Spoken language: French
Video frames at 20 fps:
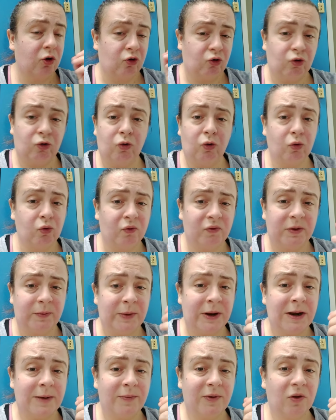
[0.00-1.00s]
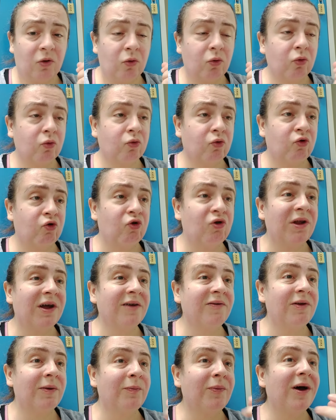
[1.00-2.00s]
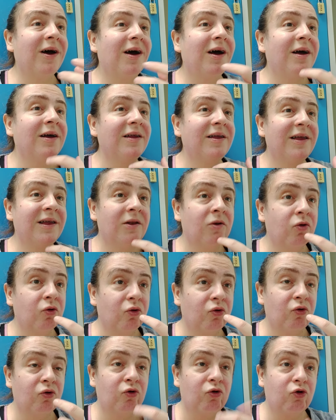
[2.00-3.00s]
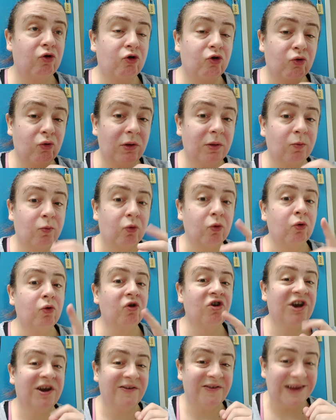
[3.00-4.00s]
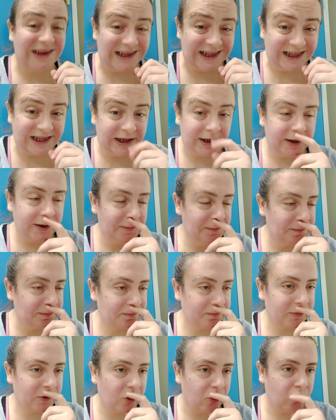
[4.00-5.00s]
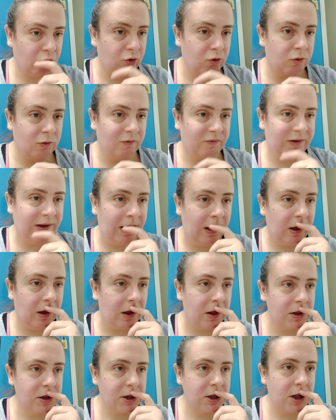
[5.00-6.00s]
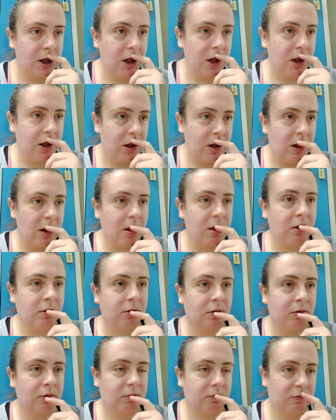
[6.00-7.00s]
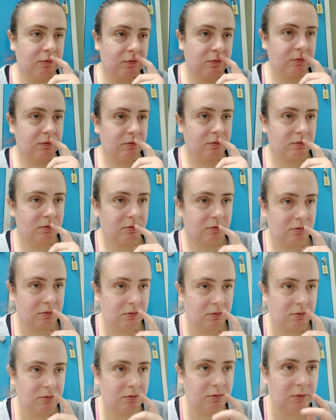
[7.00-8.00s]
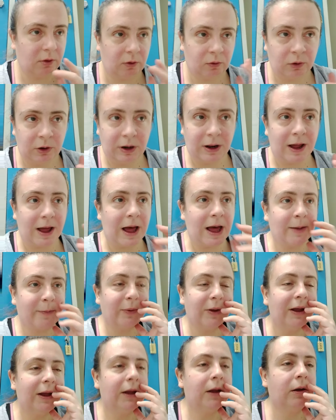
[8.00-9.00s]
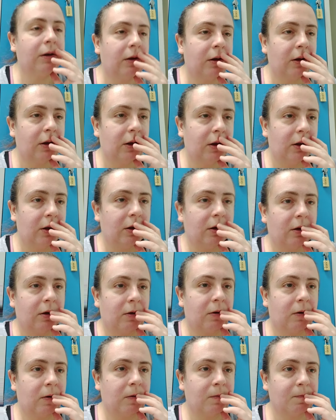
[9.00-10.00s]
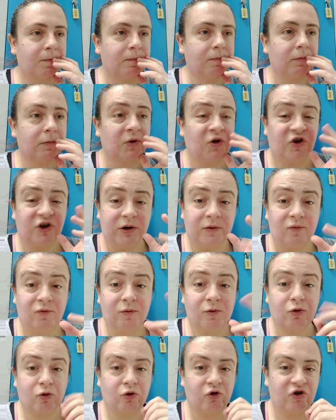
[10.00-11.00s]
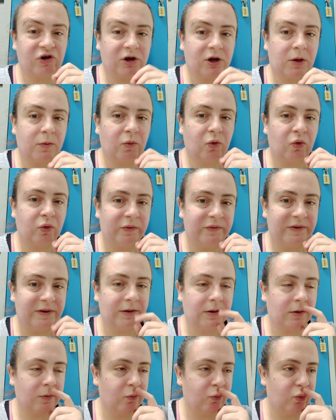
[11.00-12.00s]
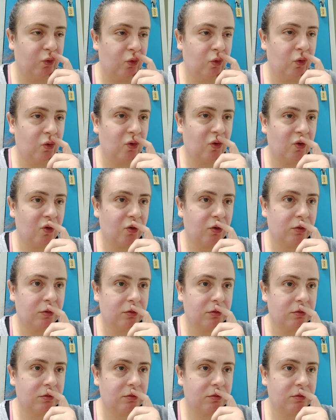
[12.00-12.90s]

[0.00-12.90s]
Je ne trouvais pas la personne, donc je n'arrivais pas à essayer de le joindre. Pourtant, j'avais essayé de le faire. Euh, voilà, après, euh, j'ai vu, parce que j'ai quand même suivi un peu euh,